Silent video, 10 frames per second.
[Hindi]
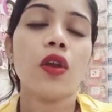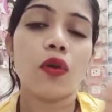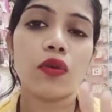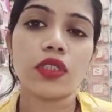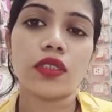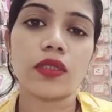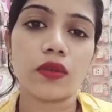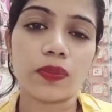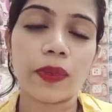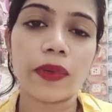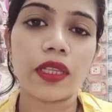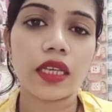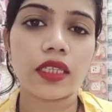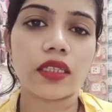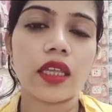उस उस पर भी
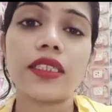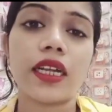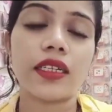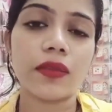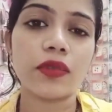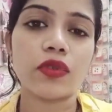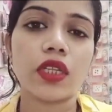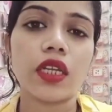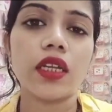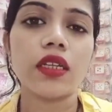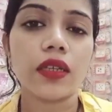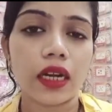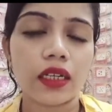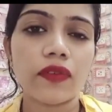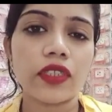देख सकते हैं आइटम्स होते हैं
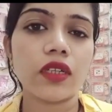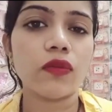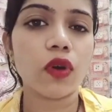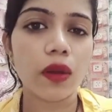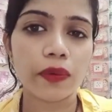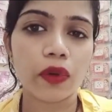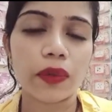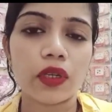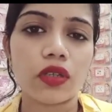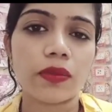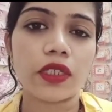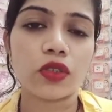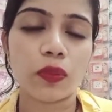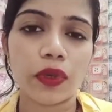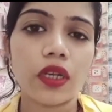आर्टिफिशियल वो आपको अपनी कॉस्मेटिक
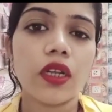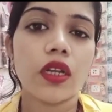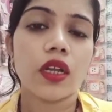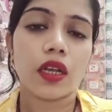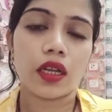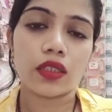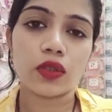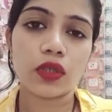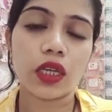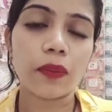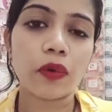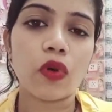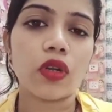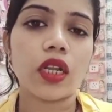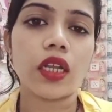शॉप पर जो कि आप
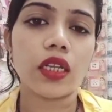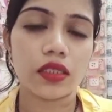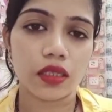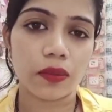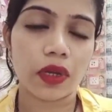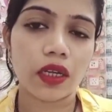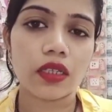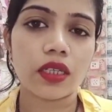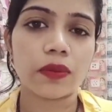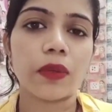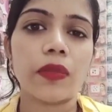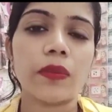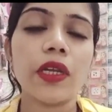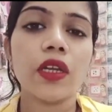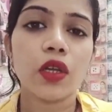खोल रहे हैं अगस्त
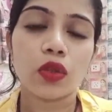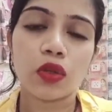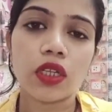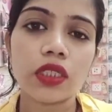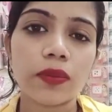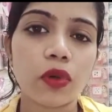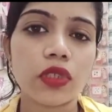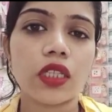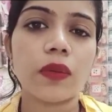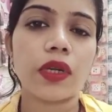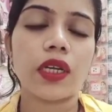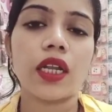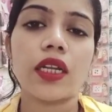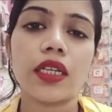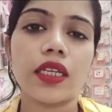सेप्टेम्बर में तो इन सबको ज़्यादा
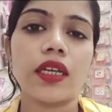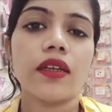भरना है ठीक है